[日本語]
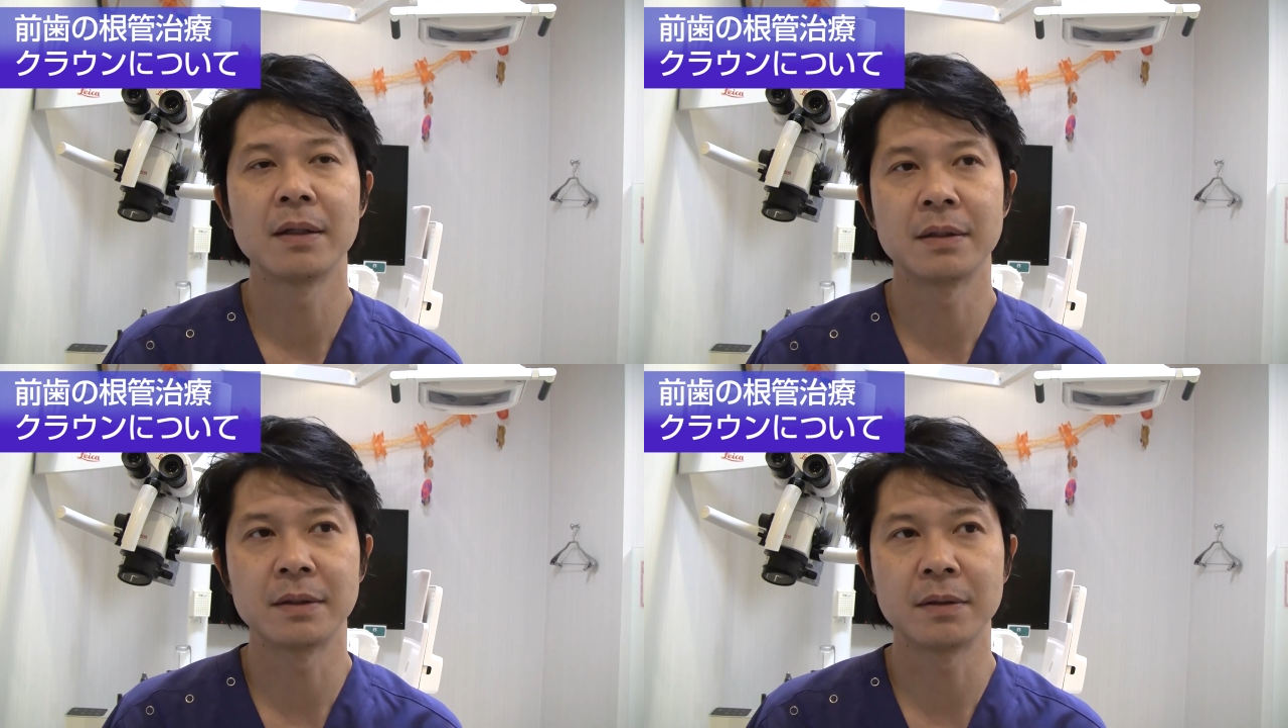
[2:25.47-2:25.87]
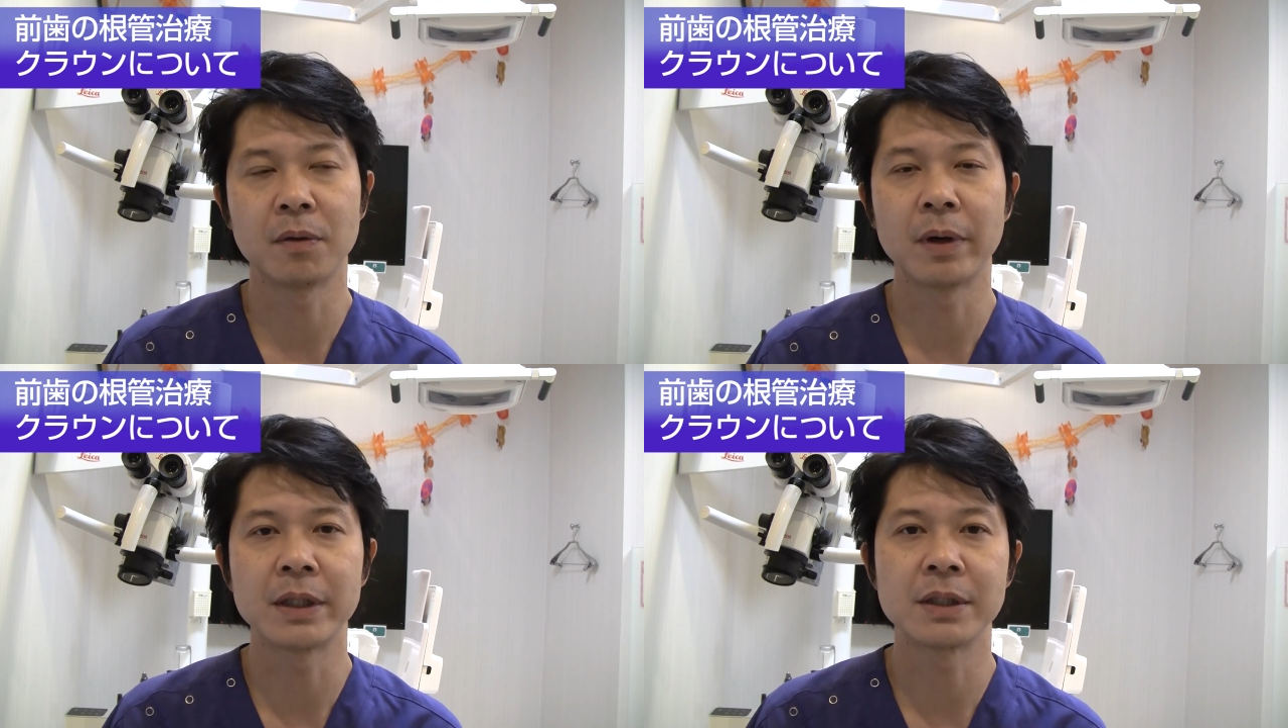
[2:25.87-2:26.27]
うん、
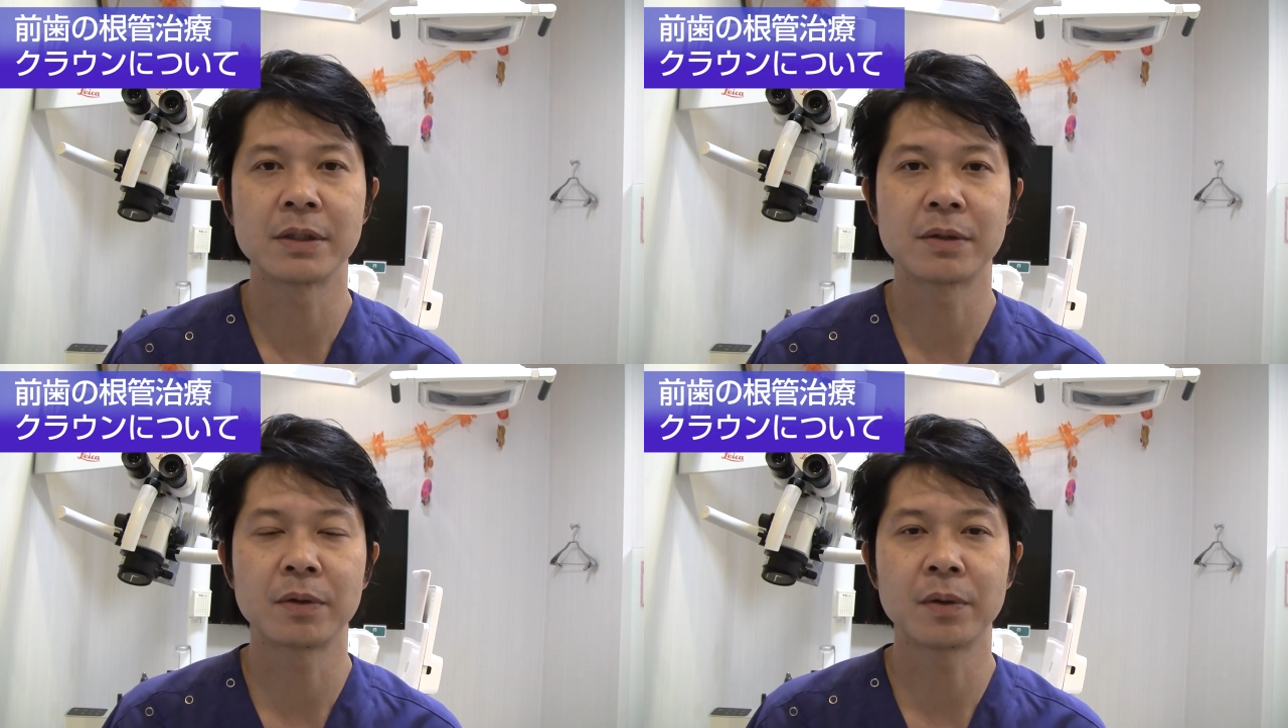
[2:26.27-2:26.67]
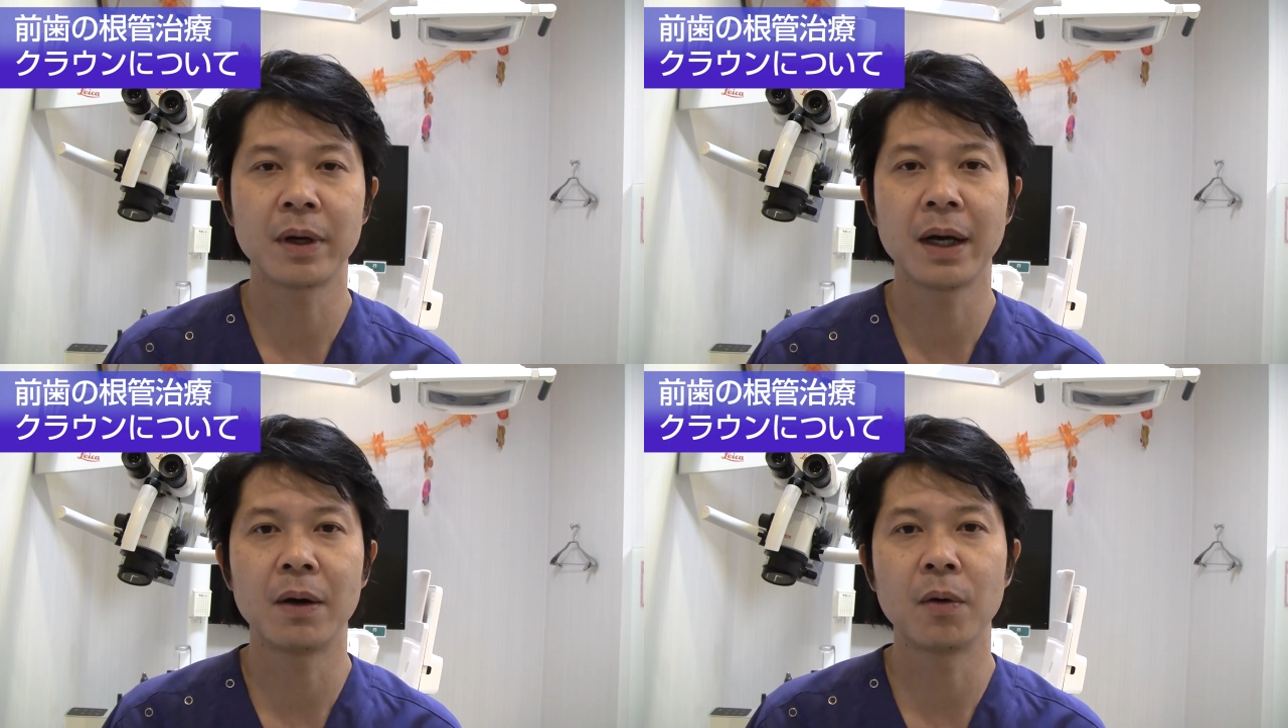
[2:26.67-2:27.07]
終わりにすること
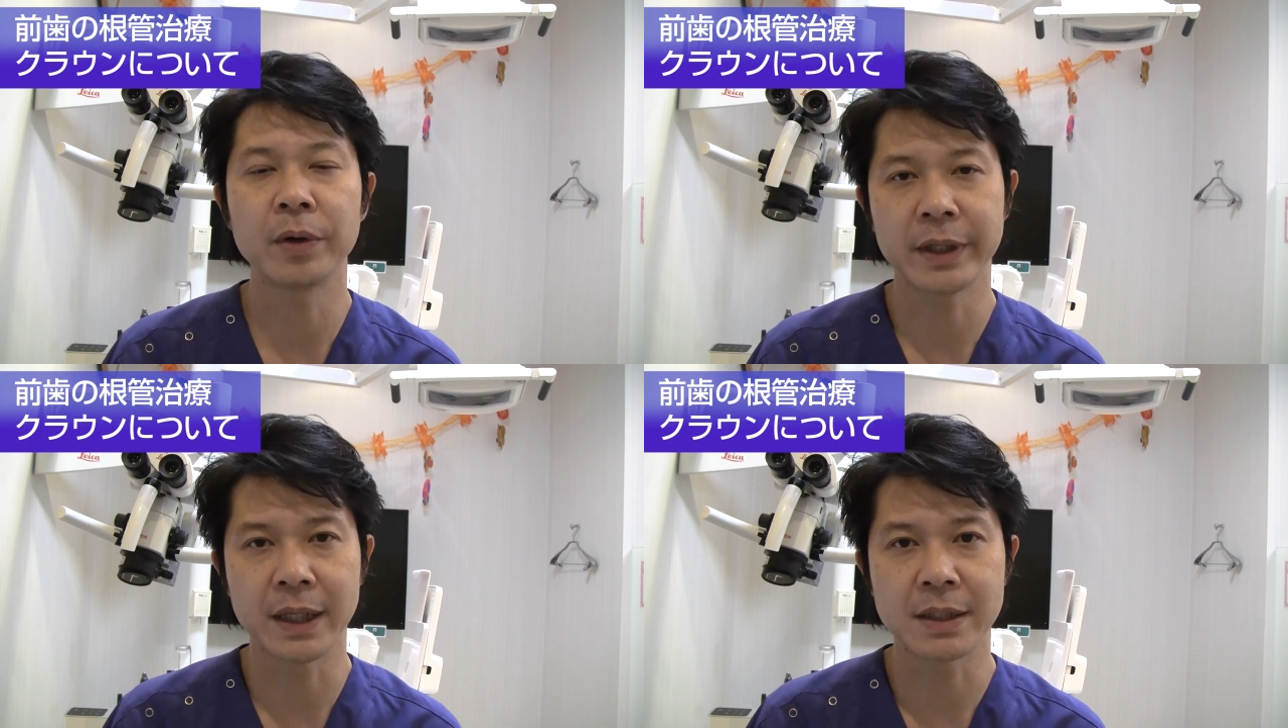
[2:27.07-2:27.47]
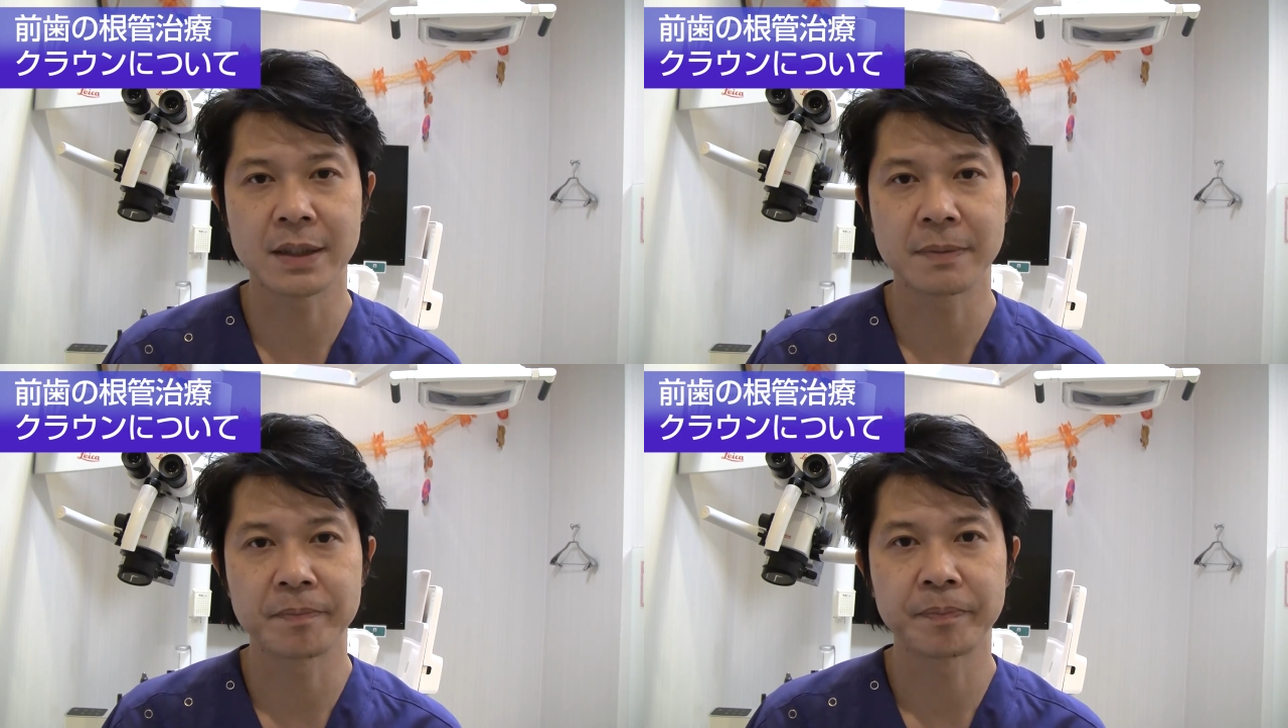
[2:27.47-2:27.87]
が多いで
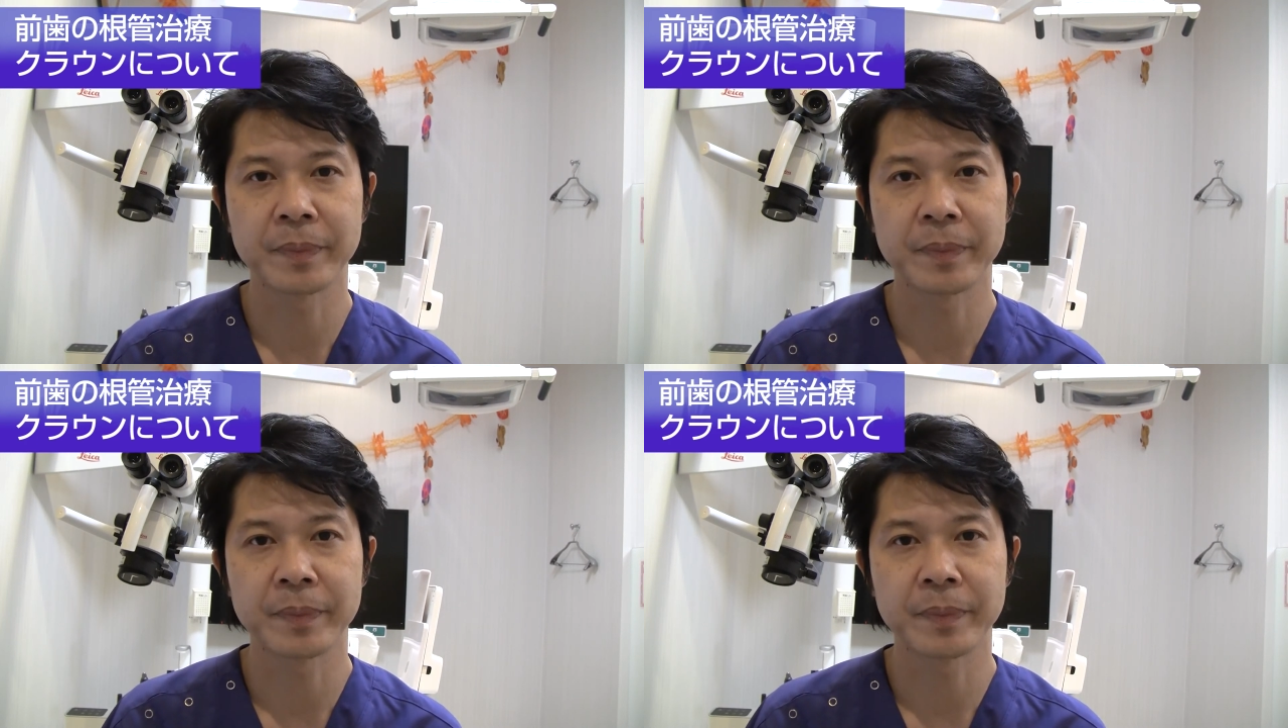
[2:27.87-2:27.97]
す